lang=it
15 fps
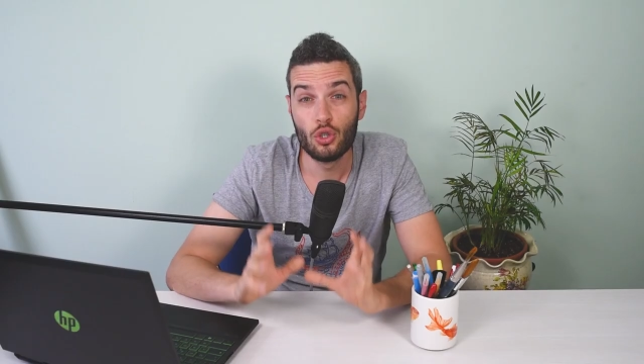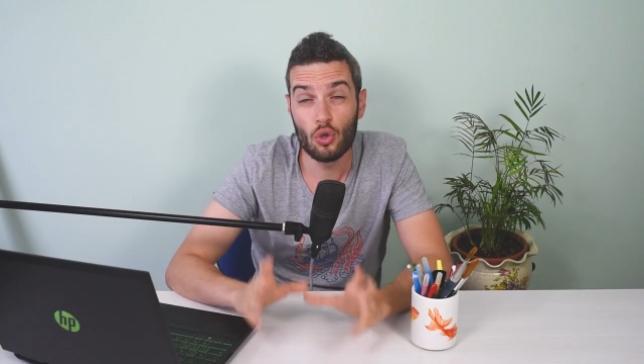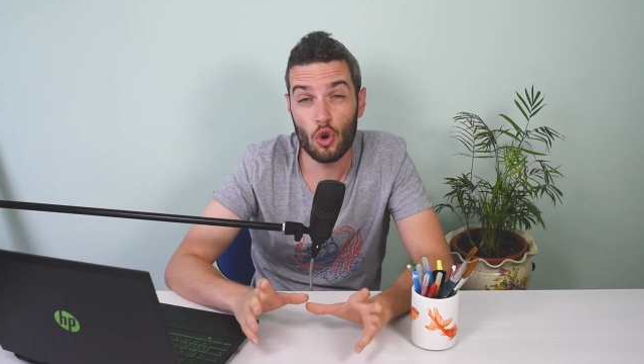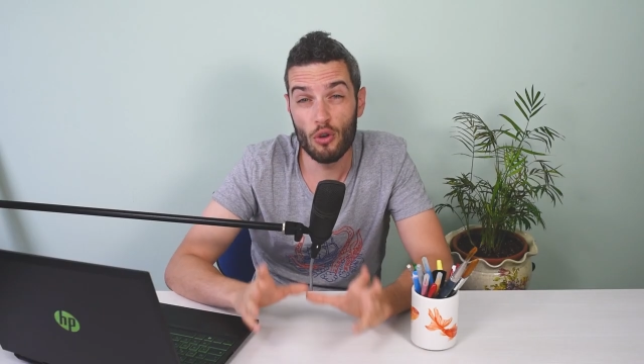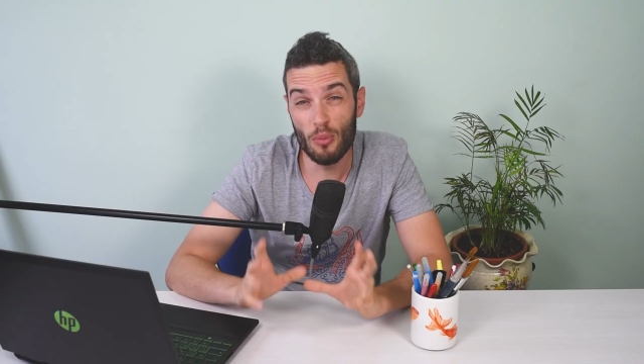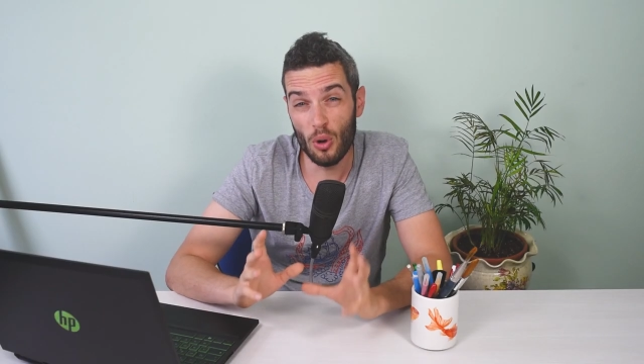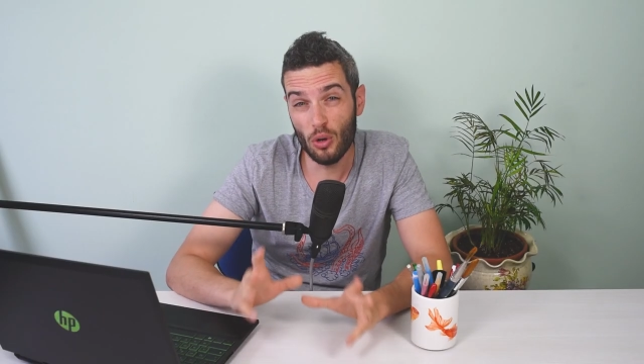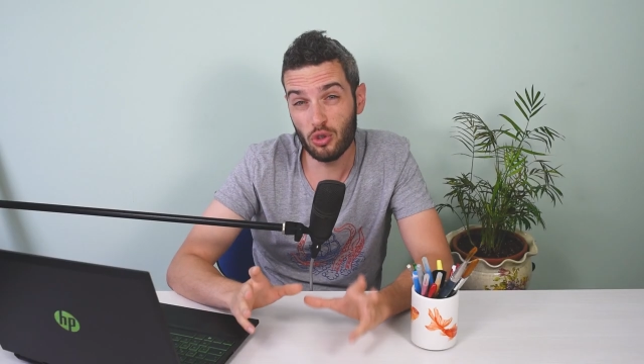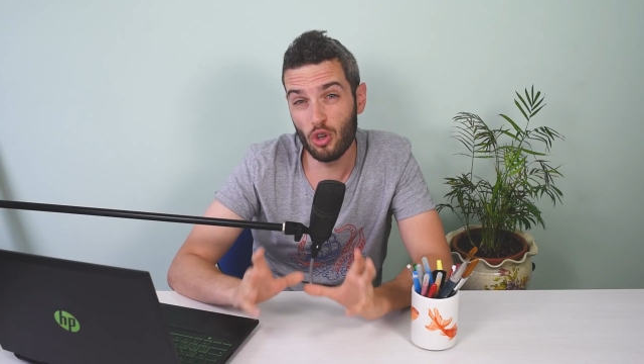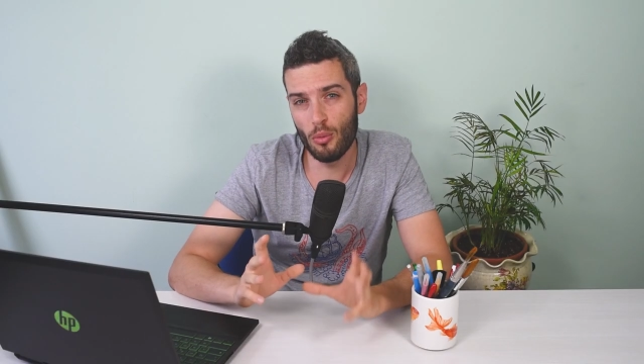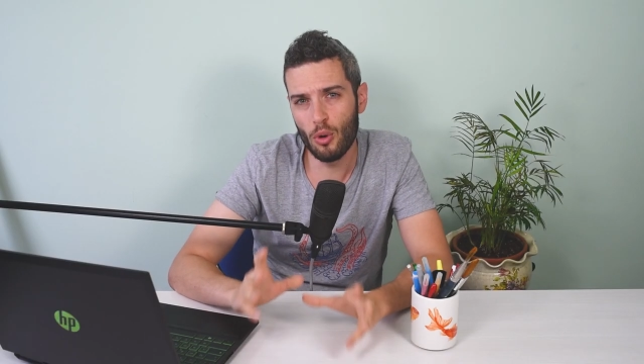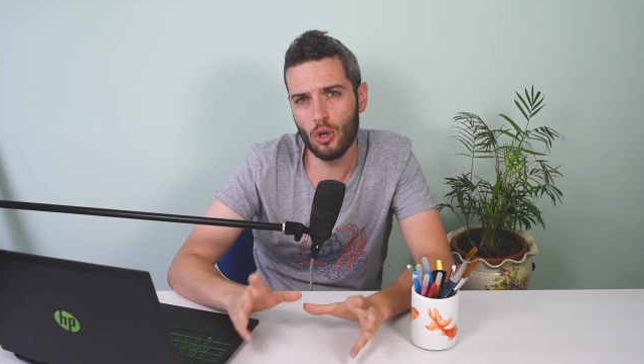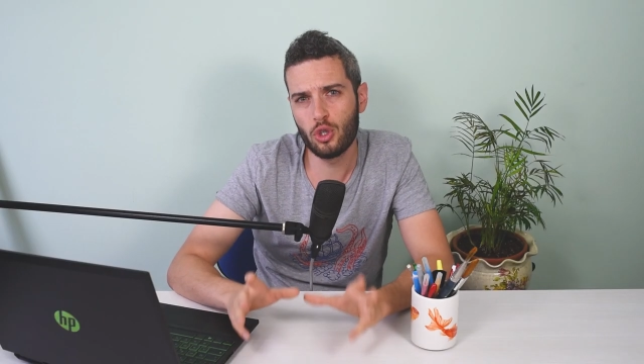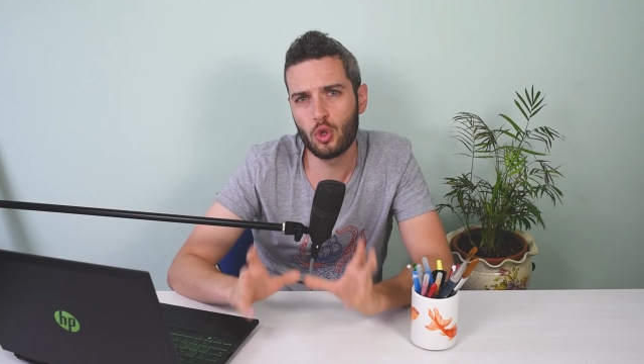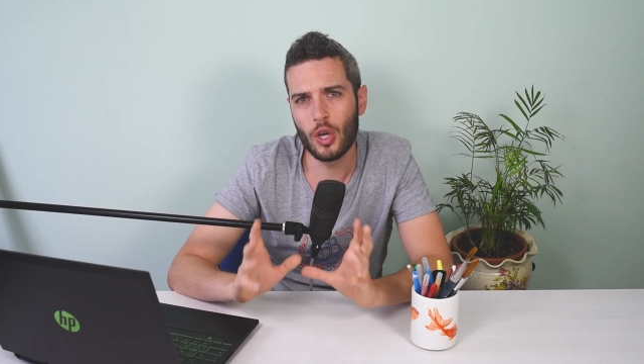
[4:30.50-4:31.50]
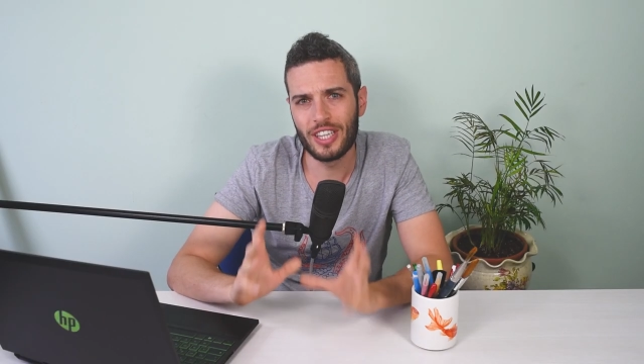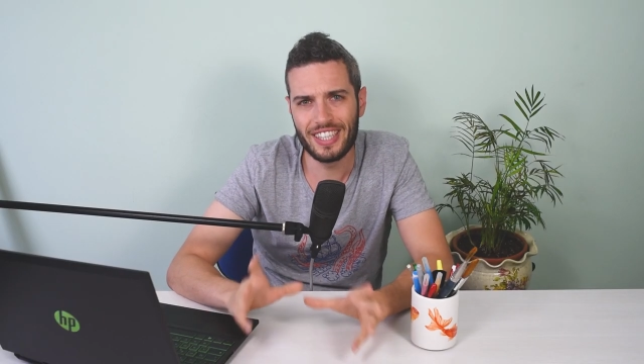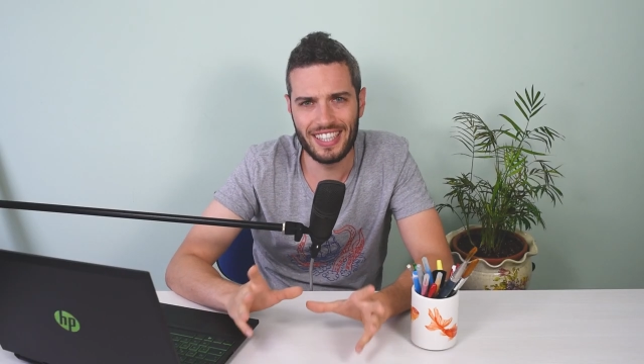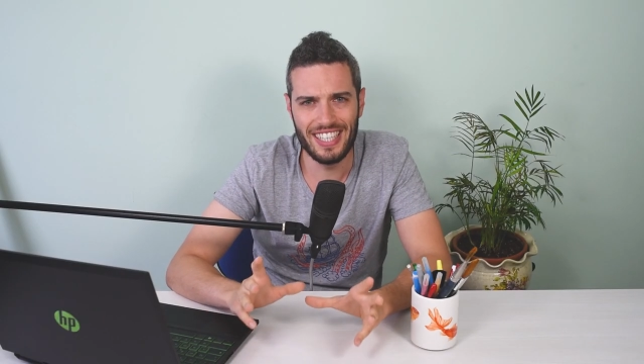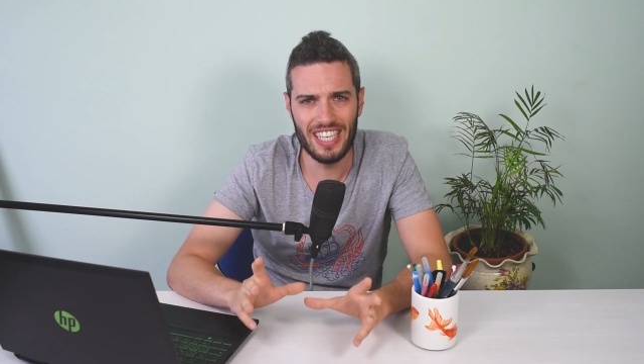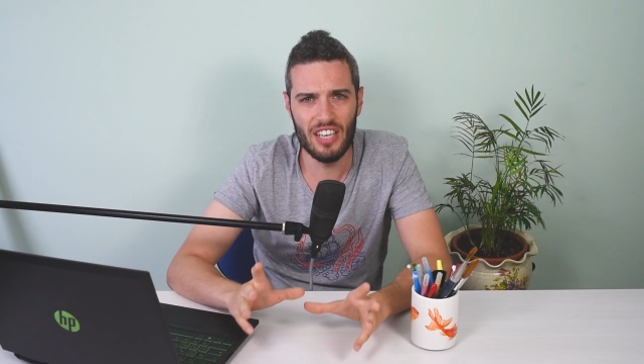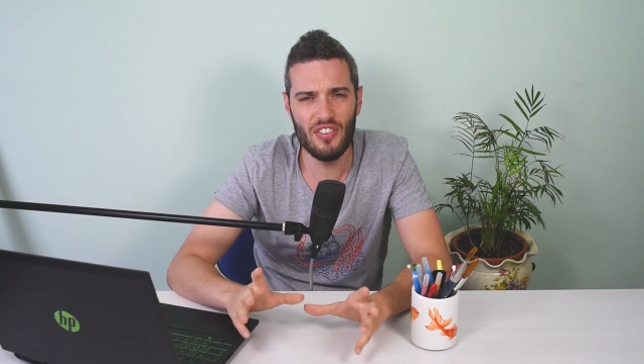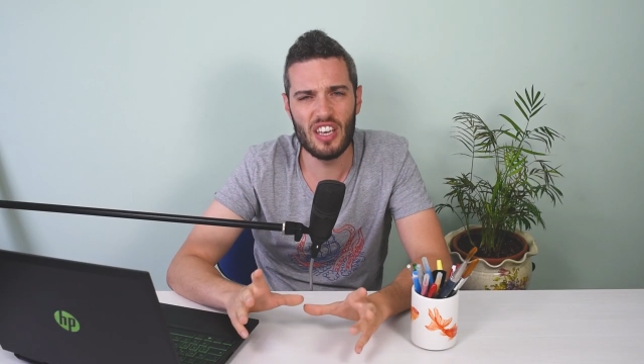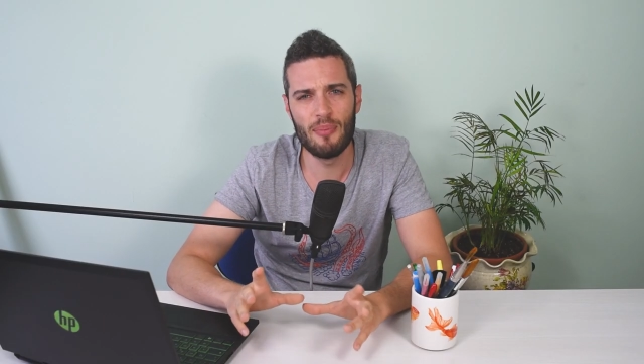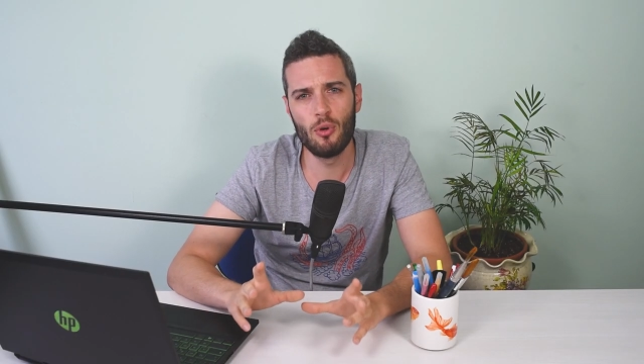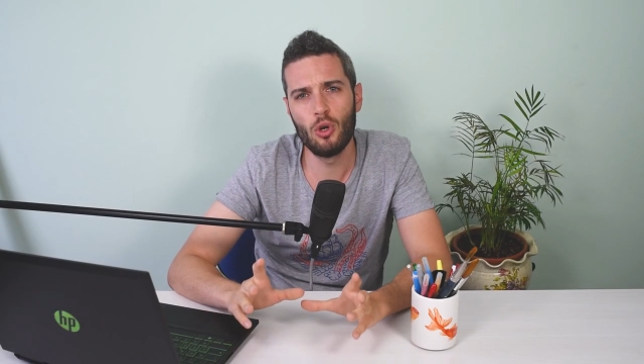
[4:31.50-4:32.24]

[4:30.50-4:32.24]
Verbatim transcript: Sono molto molto attivi